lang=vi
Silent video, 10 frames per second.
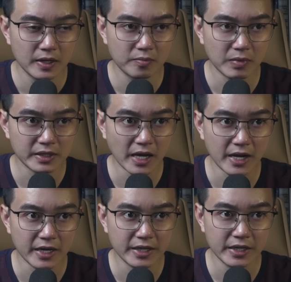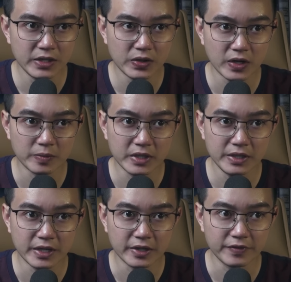Bà ta đã khiến cho không ít
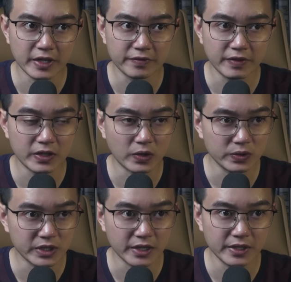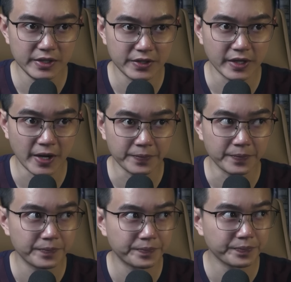nhân viên phải khổ sở đến nhường nào,
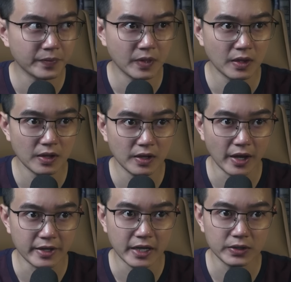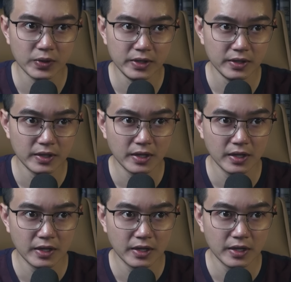kể cả Thúy.
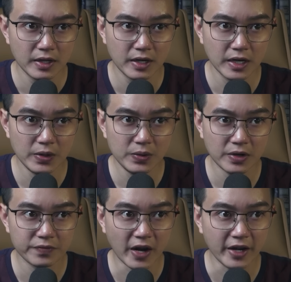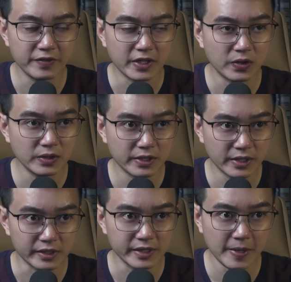Nếu không phải vì có tinh
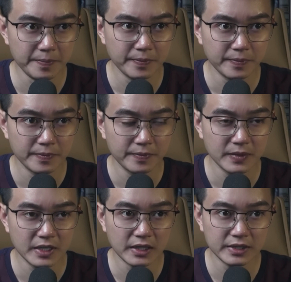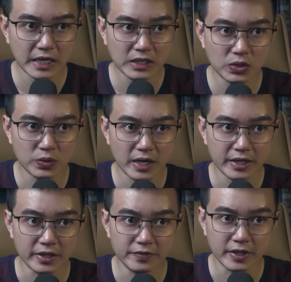thần thép, chắc chắn cô đã
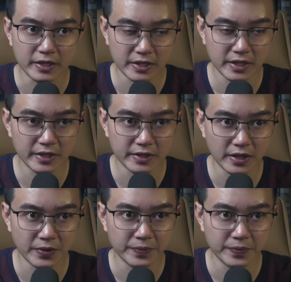nghỉ việc ở đây từ lâu.